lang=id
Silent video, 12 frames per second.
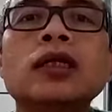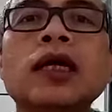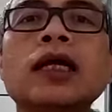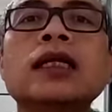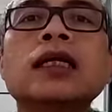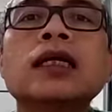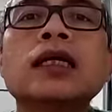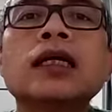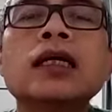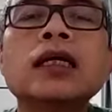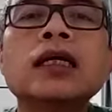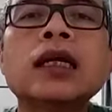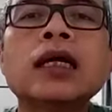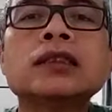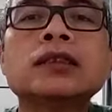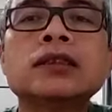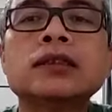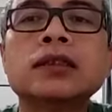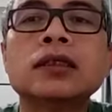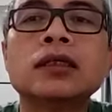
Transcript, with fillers: dan ikhlas